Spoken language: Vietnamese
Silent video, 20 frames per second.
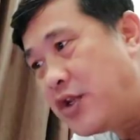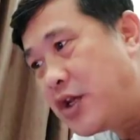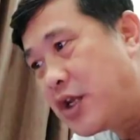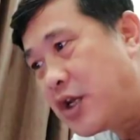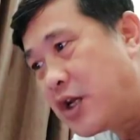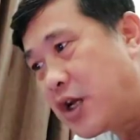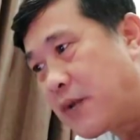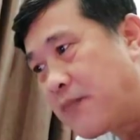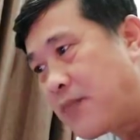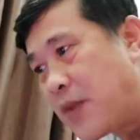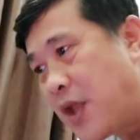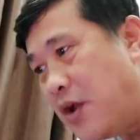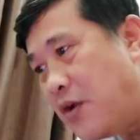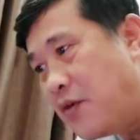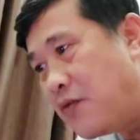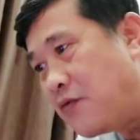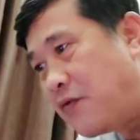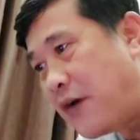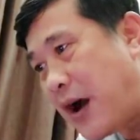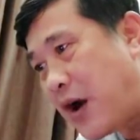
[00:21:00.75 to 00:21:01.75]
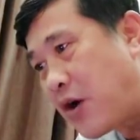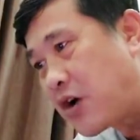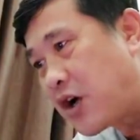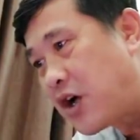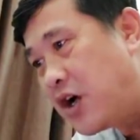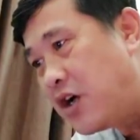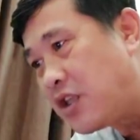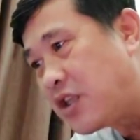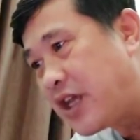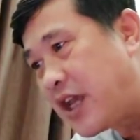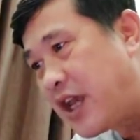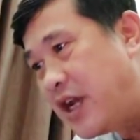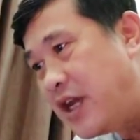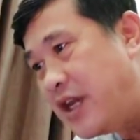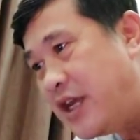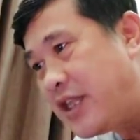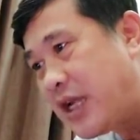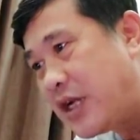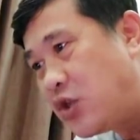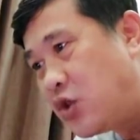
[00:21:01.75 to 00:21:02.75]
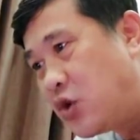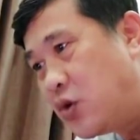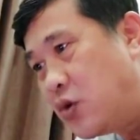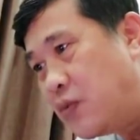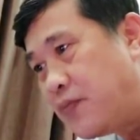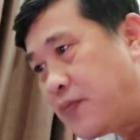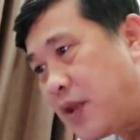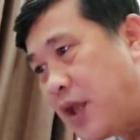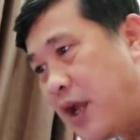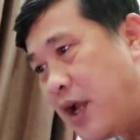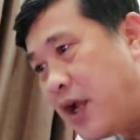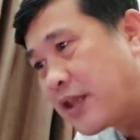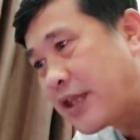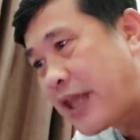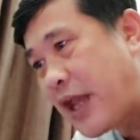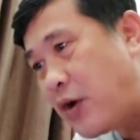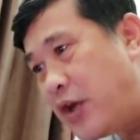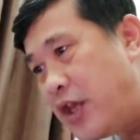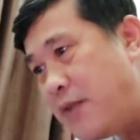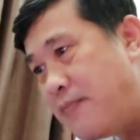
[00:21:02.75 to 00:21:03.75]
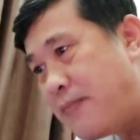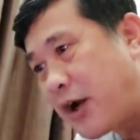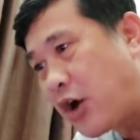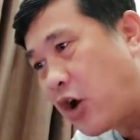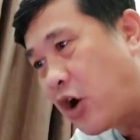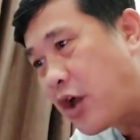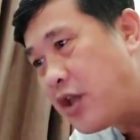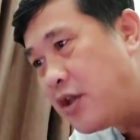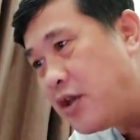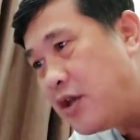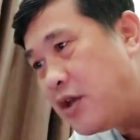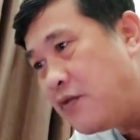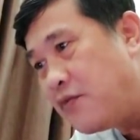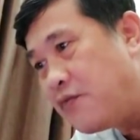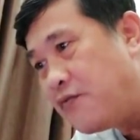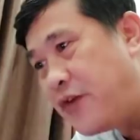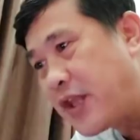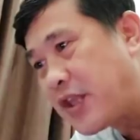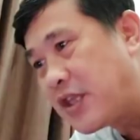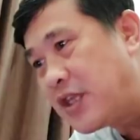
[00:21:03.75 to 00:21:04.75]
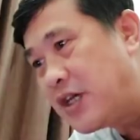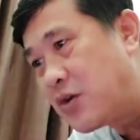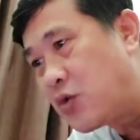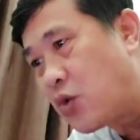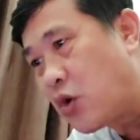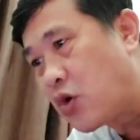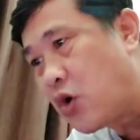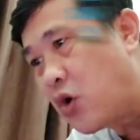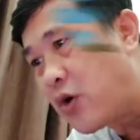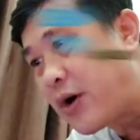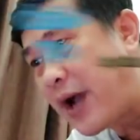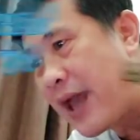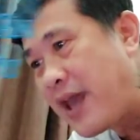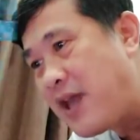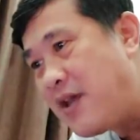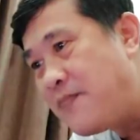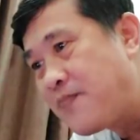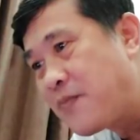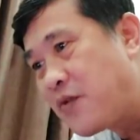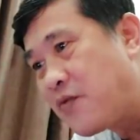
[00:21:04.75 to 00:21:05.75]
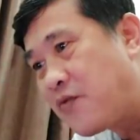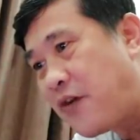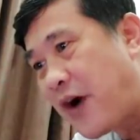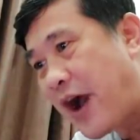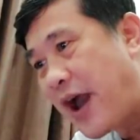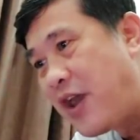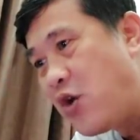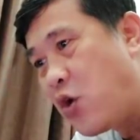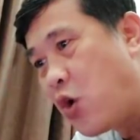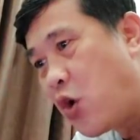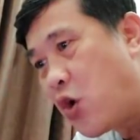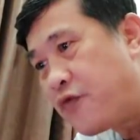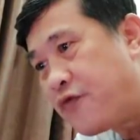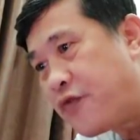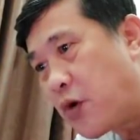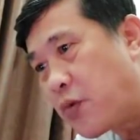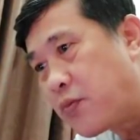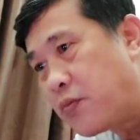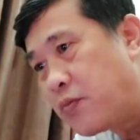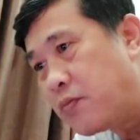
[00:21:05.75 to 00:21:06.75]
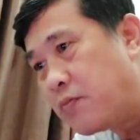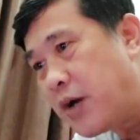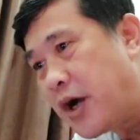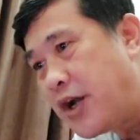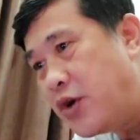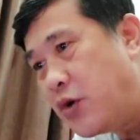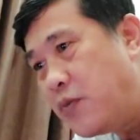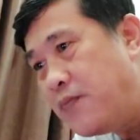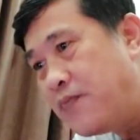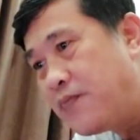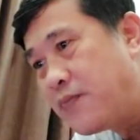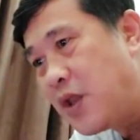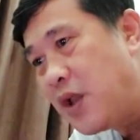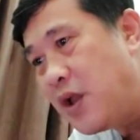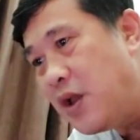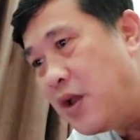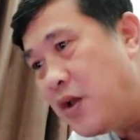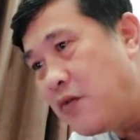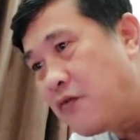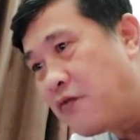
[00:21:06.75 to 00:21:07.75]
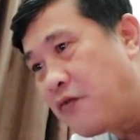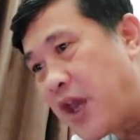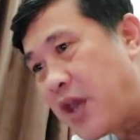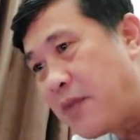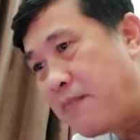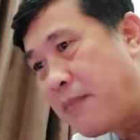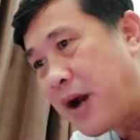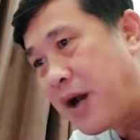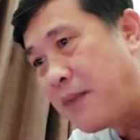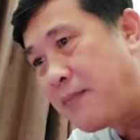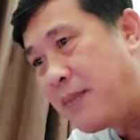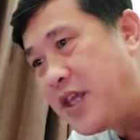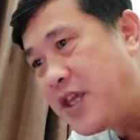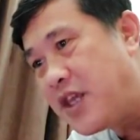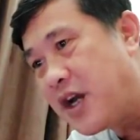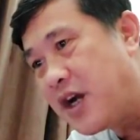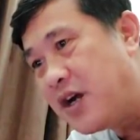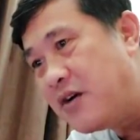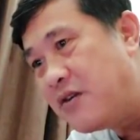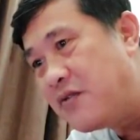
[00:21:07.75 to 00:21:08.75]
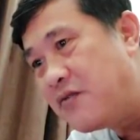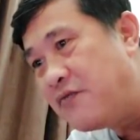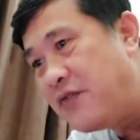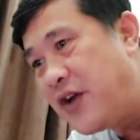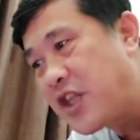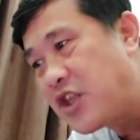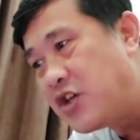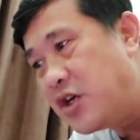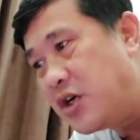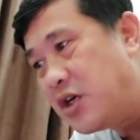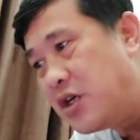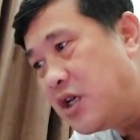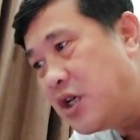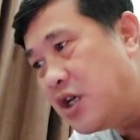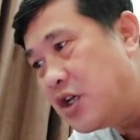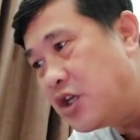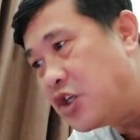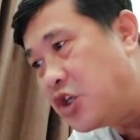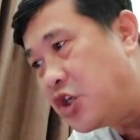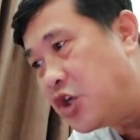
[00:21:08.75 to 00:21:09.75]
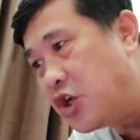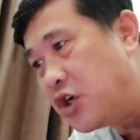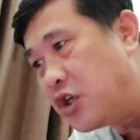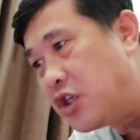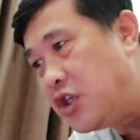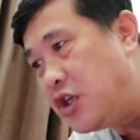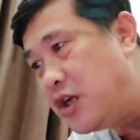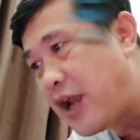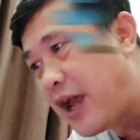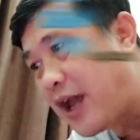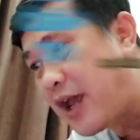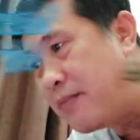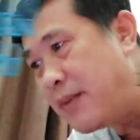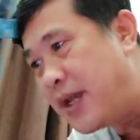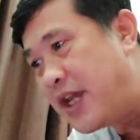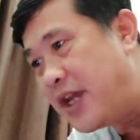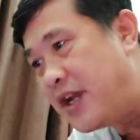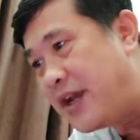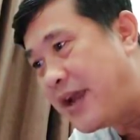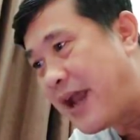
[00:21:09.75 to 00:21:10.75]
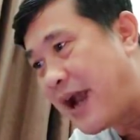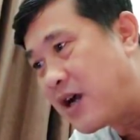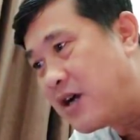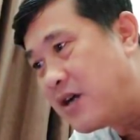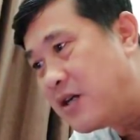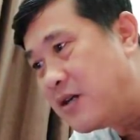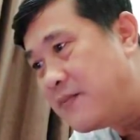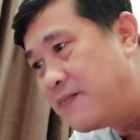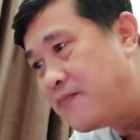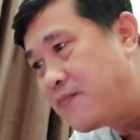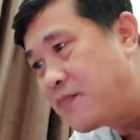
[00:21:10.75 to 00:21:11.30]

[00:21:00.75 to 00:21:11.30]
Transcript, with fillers: Huyền Lực vào cơ thể Lý Thanh Du. Theo lý mà nói, vết thương của cô gái phải hồi phục mới đúng. Vậy mà bây giờ vết thương dường như lại bị nặng hơn.